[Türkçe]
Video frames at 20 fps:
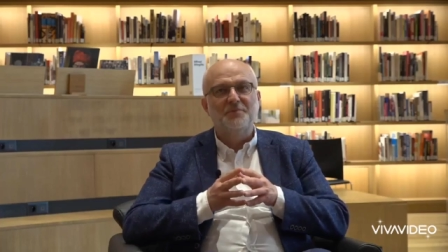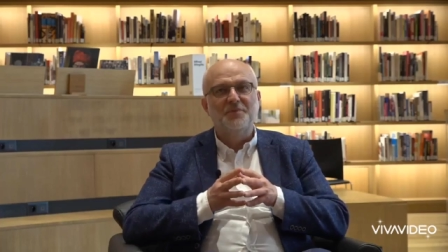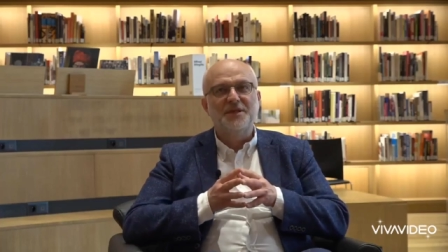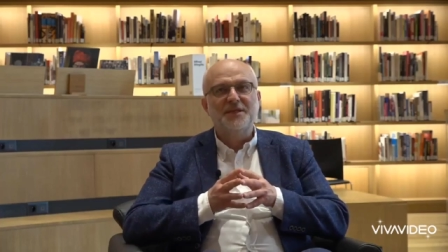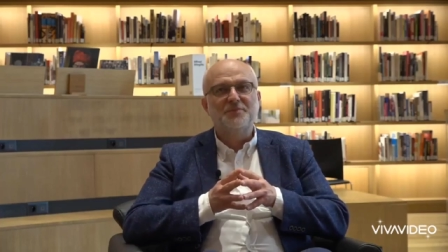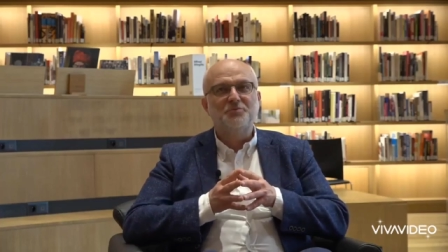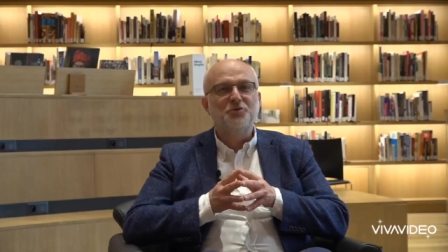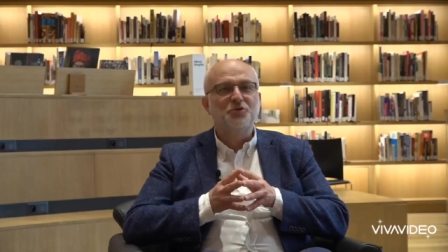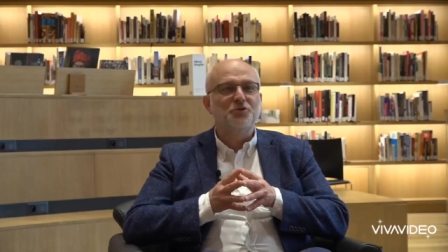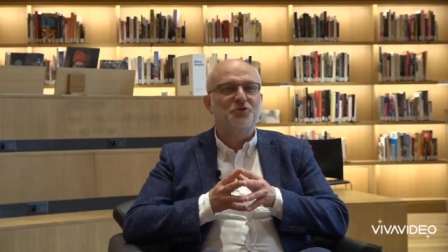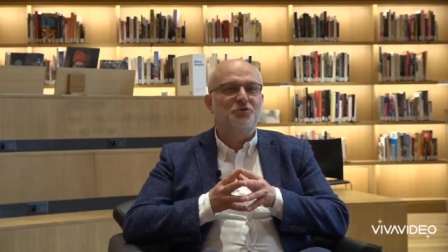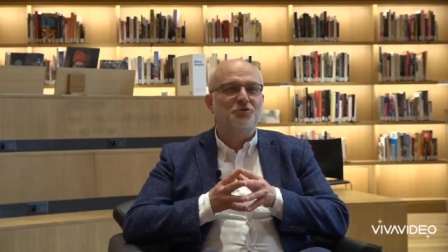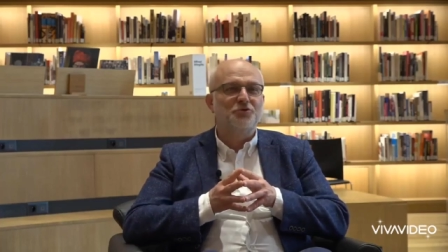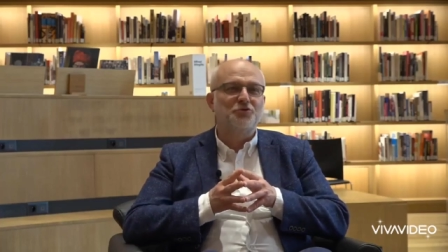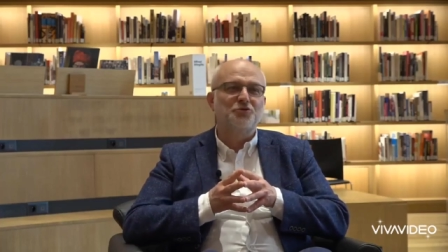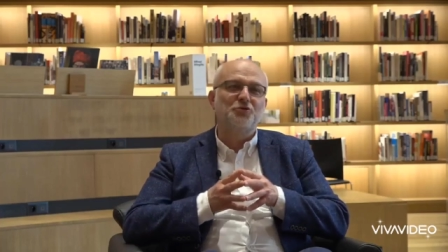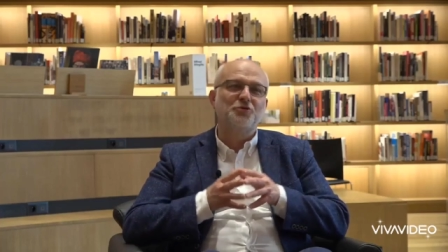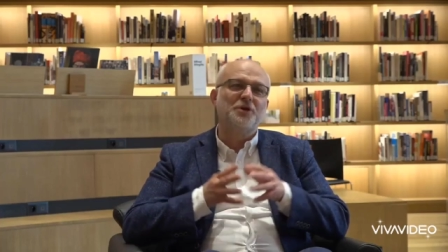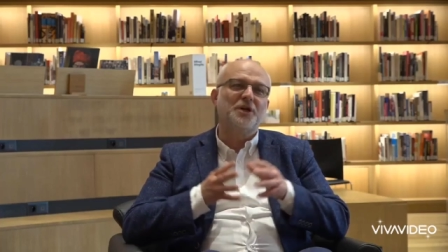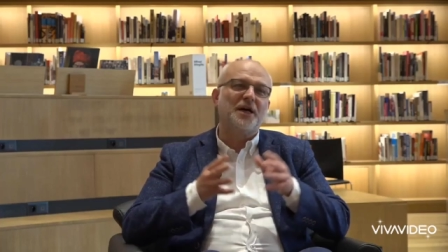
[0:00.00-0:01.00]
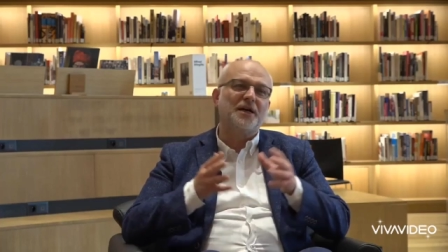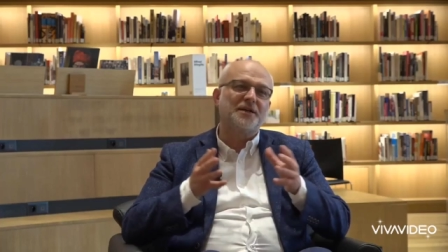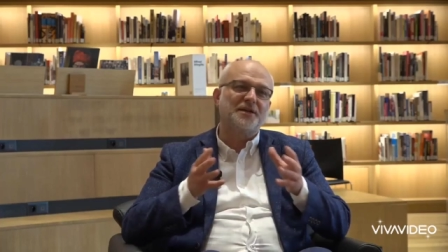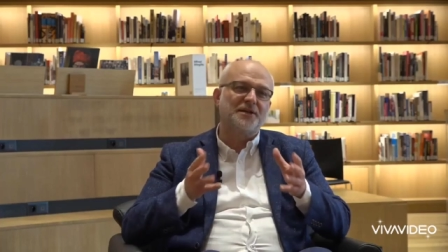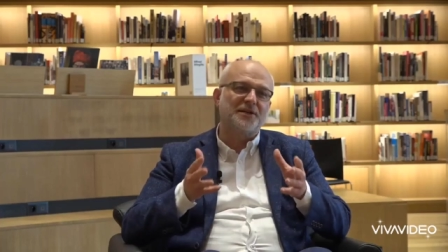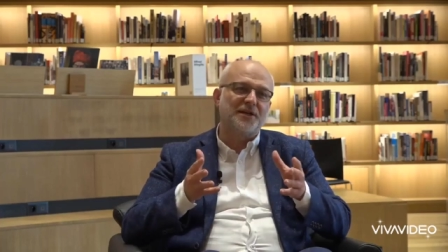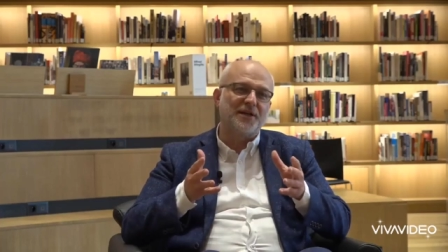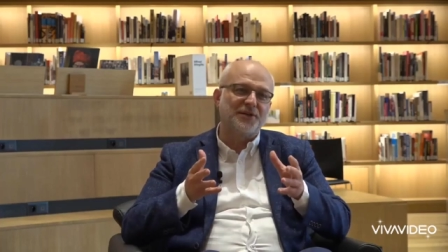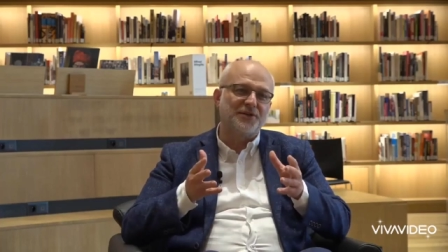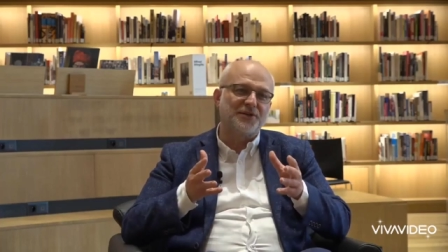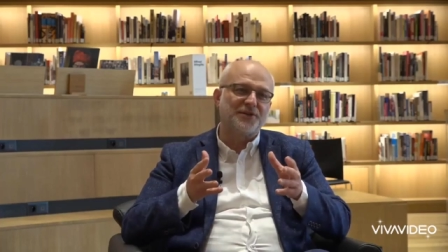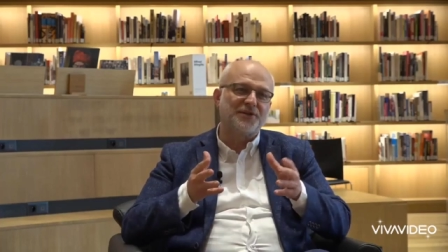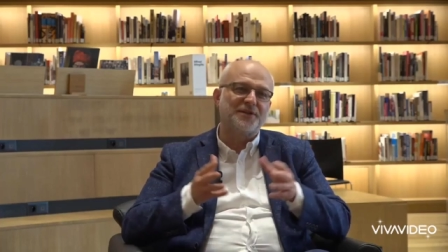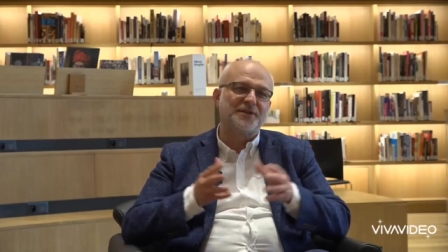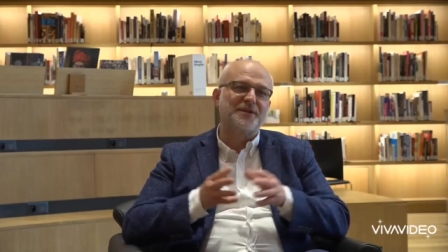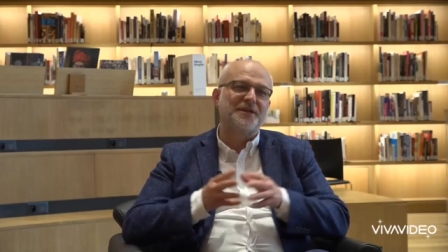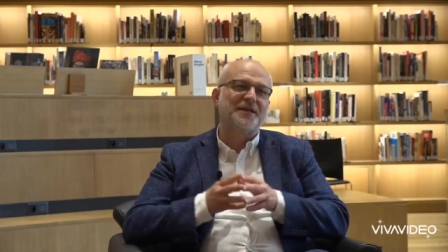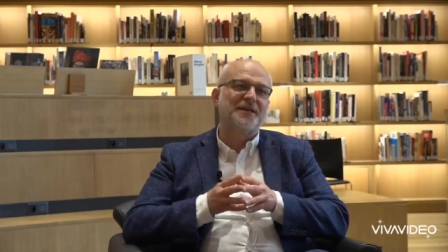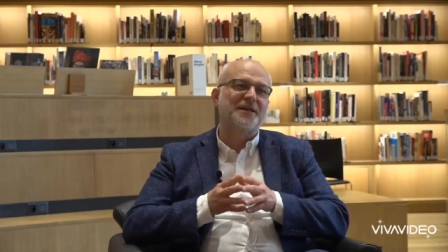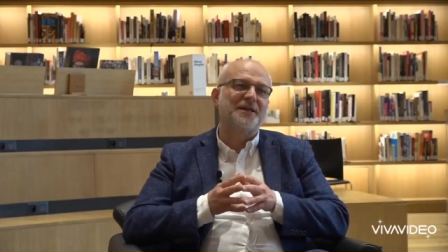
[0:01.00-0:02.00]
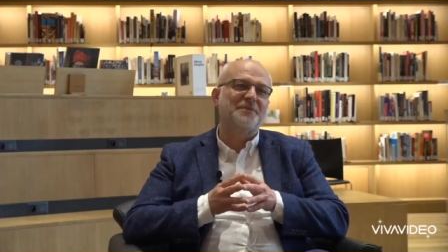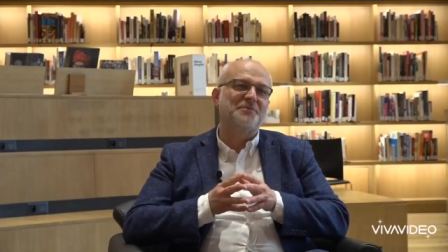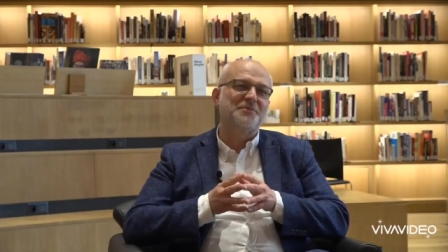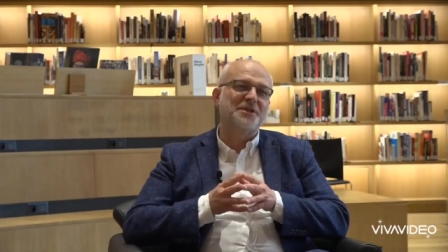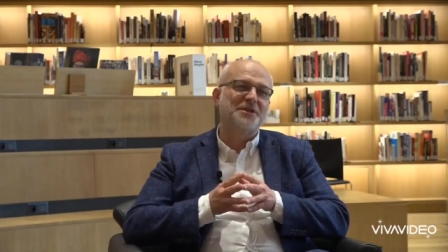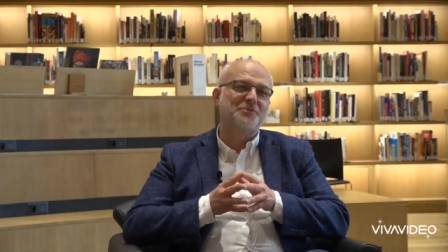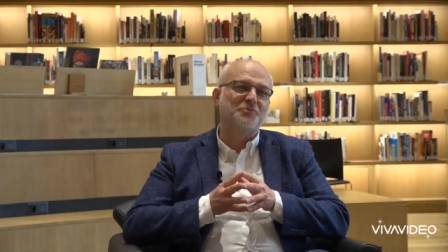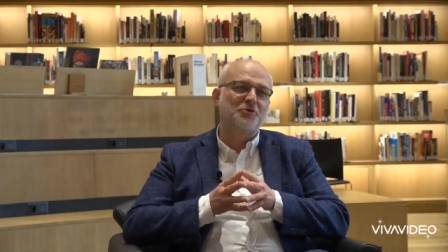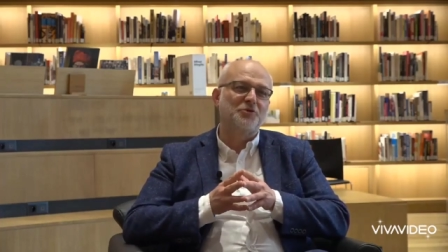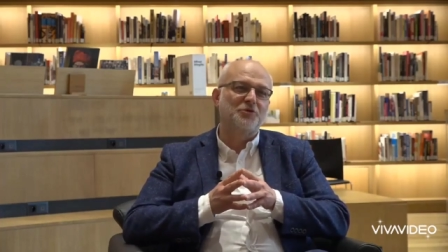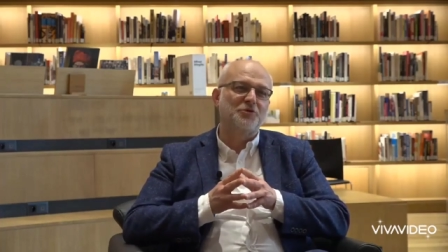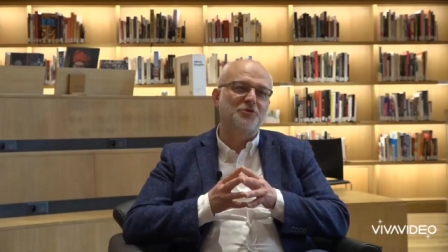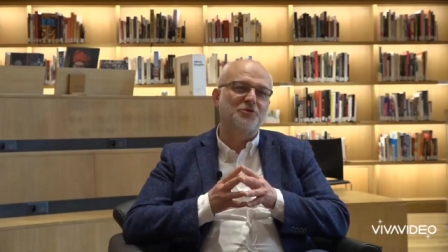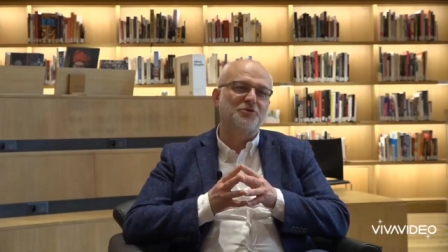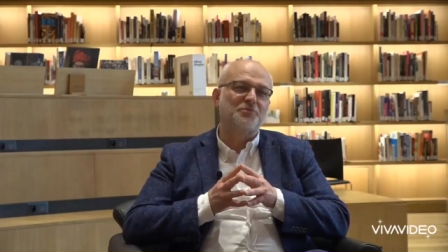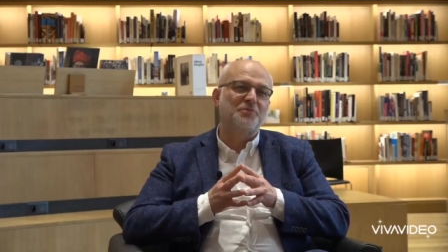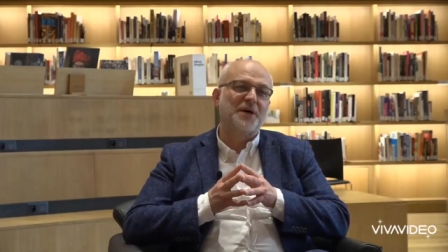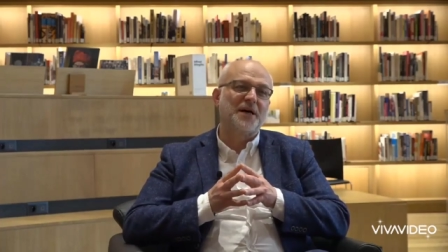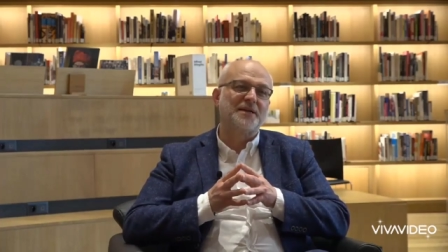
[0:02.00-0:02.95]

Biz büyürüz, dünya kirlenir. Ee, biz büyürüz,